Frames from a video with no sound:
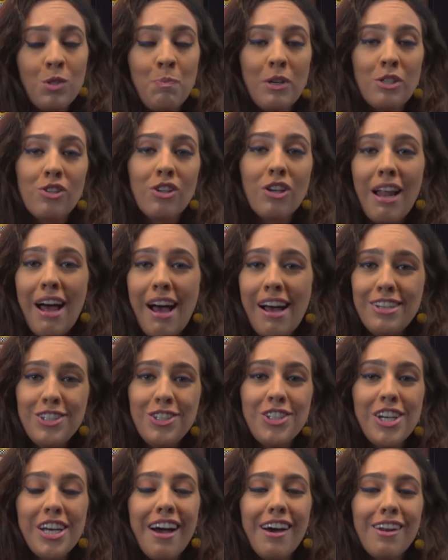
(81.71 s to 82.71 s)
os
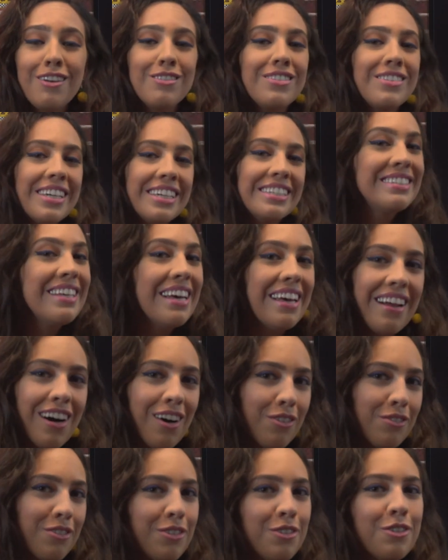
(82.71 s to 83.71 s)
personagens chegaram no
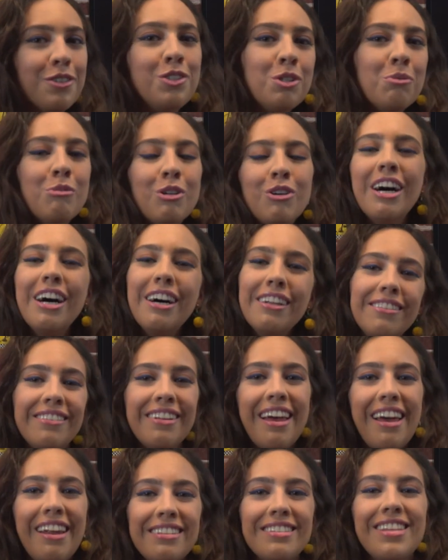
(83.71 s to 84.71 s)
terceirão, no último ano
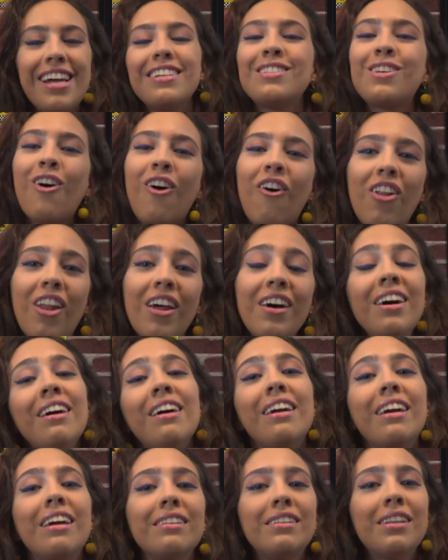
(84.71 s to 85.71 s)
deles da escola.
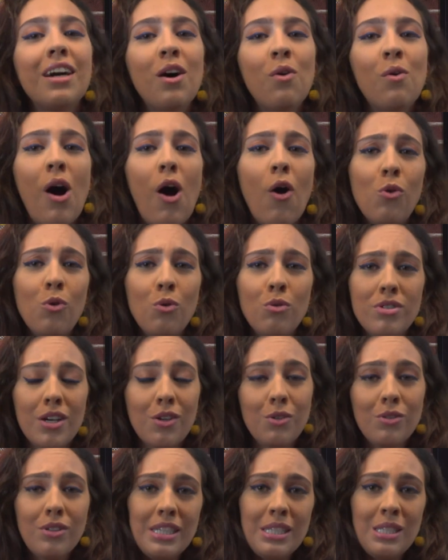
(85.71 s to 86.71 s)
Então, alguns
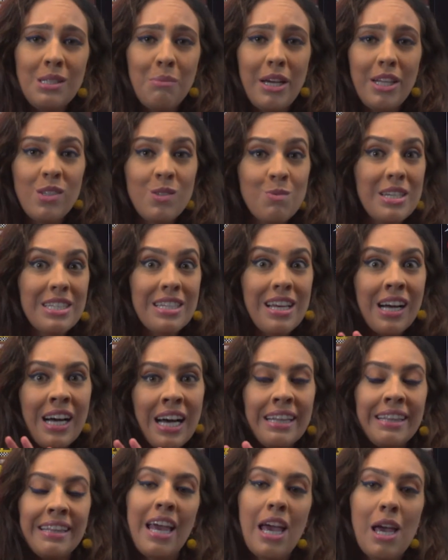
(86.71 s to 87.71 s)
acontecimentos mais
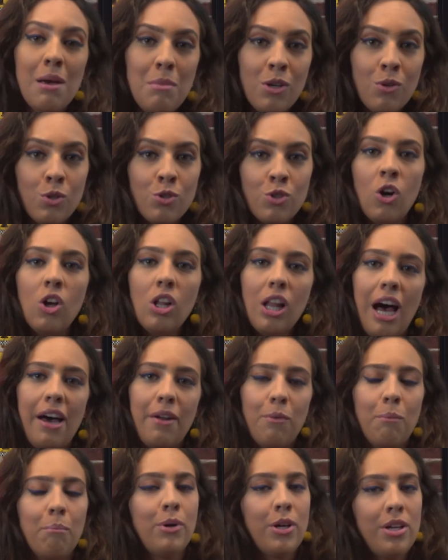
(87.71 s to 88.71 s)
acadêmicos
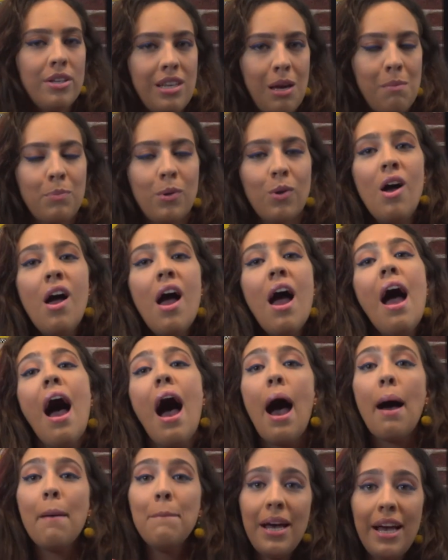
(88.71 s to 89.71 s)
rolaram. Por exemplo,
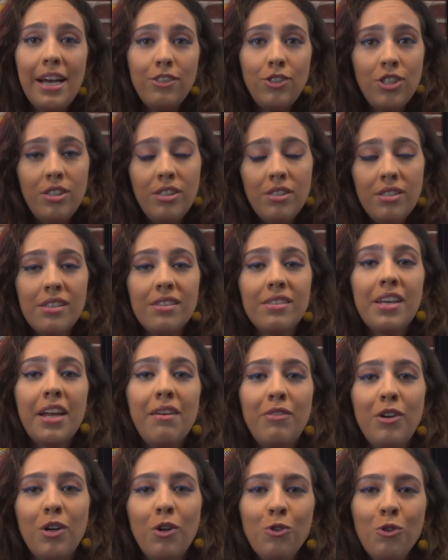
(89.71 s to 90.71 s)
a Beth se
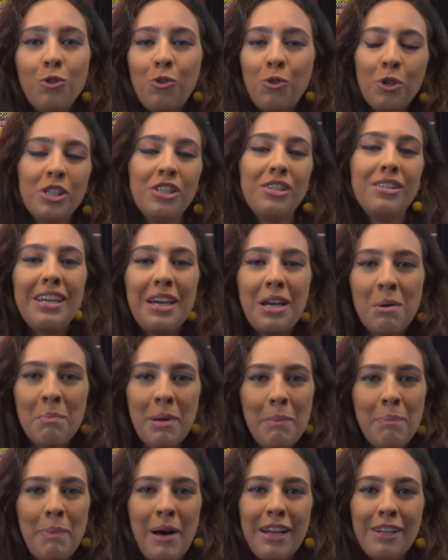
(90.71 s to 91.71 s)
inscreveu no cursinho
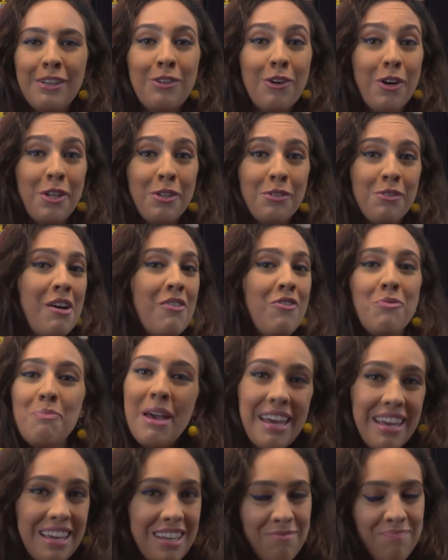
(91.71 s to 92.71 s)
preparatório do
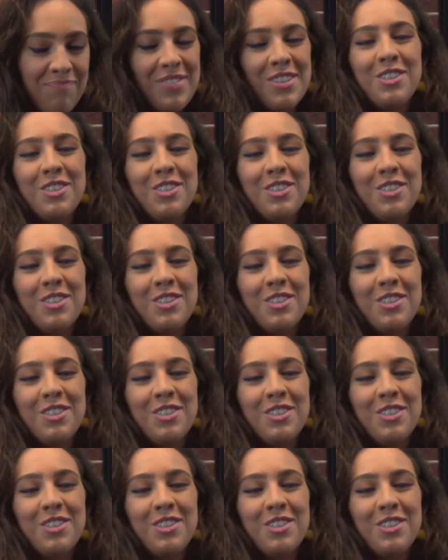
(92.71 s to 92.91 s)
FBI,